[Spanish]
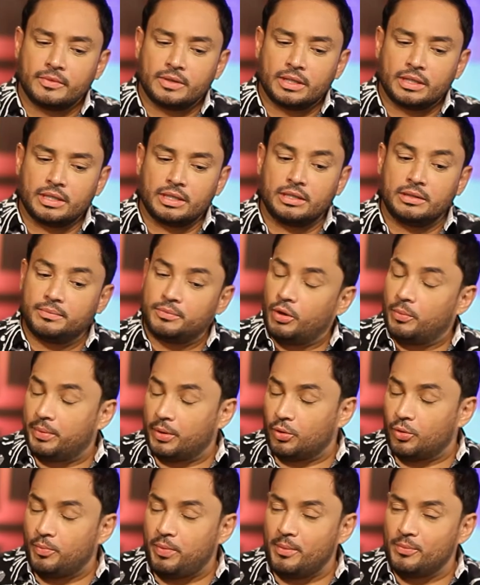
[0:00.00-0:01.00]
y nos
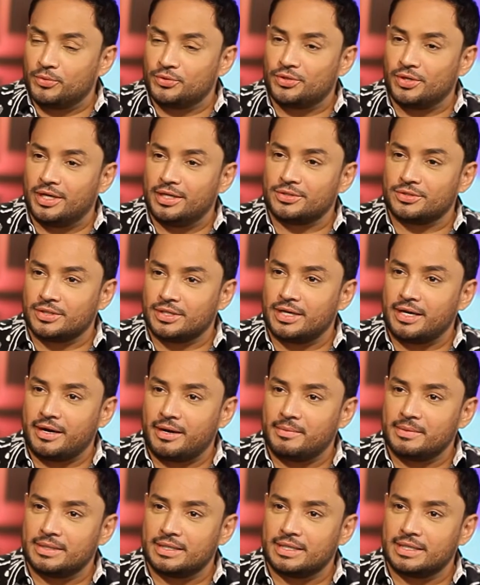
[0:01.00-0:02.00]
preocupa mucho eso,
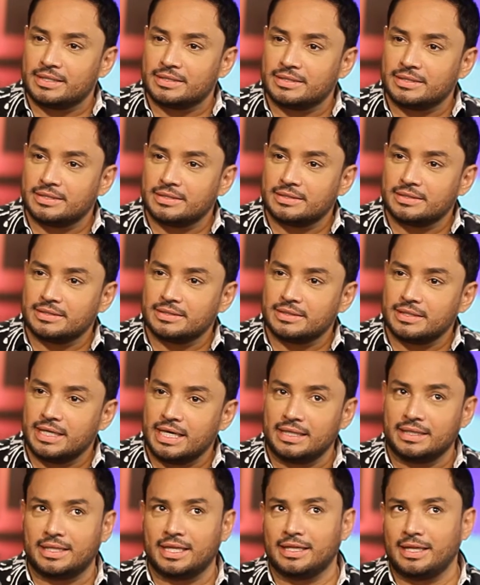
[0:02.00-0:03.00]
claramente que sí.
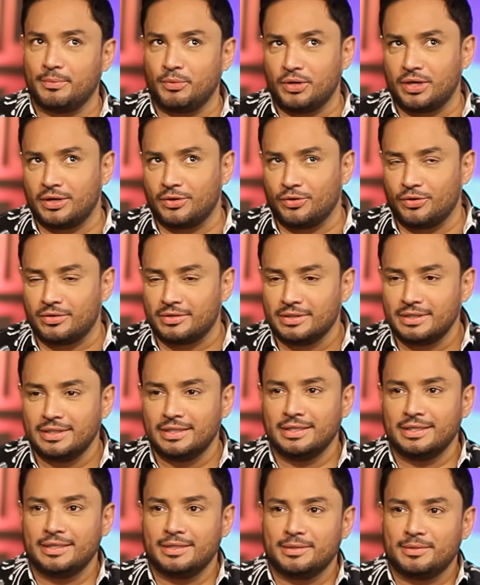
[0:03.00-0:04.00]
Entendemos que no,
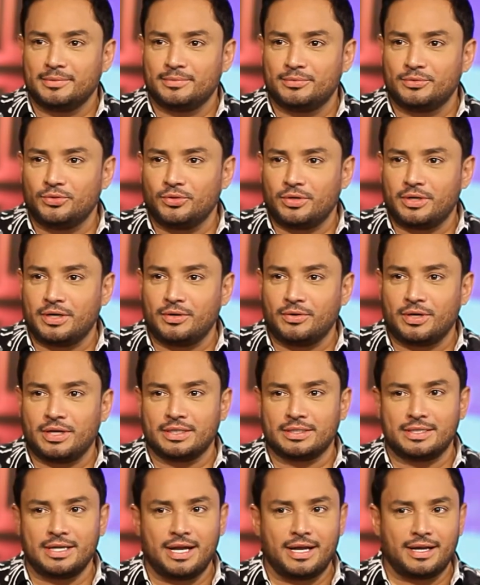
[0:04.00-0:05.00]
no creo que
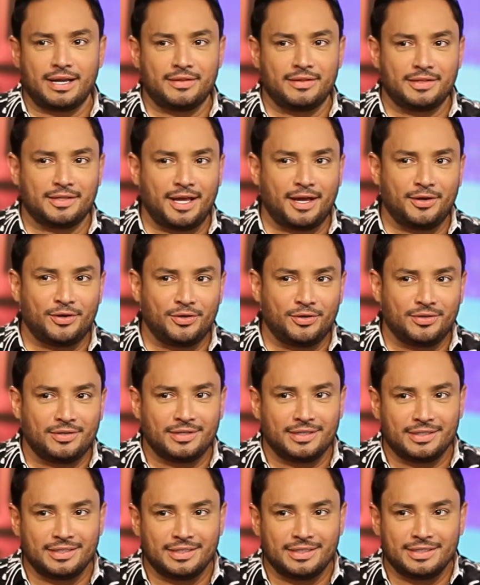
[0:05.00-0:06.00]
sea hereditario
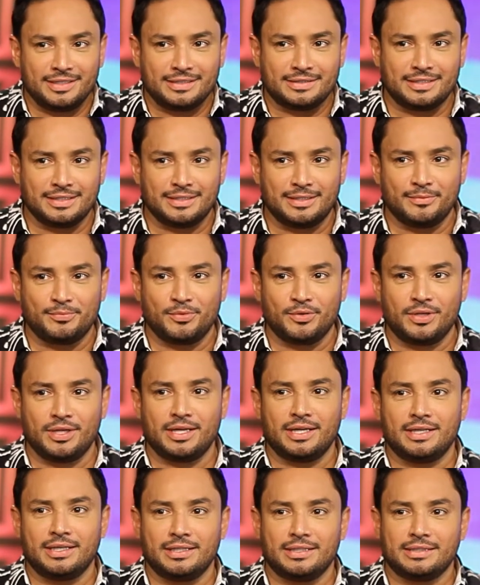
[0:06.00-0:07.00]
eh, este tipo
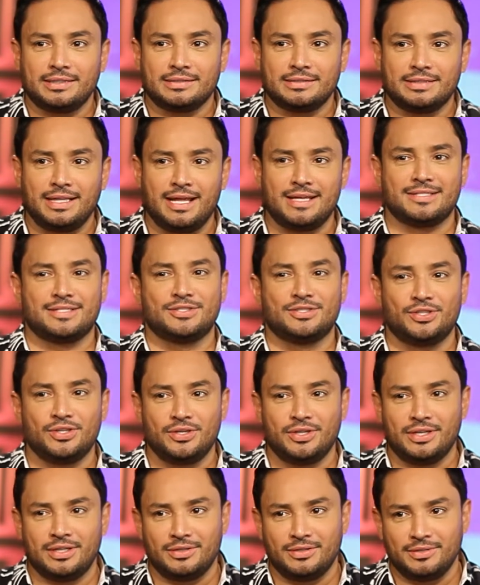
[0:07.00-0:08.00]
de,
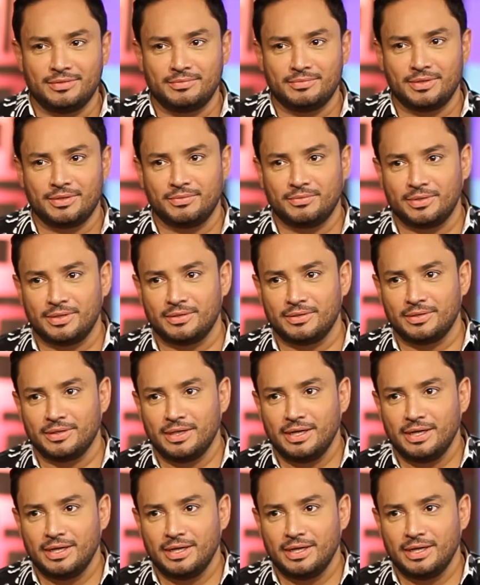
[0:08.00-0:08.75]
decisiones, ¿no? no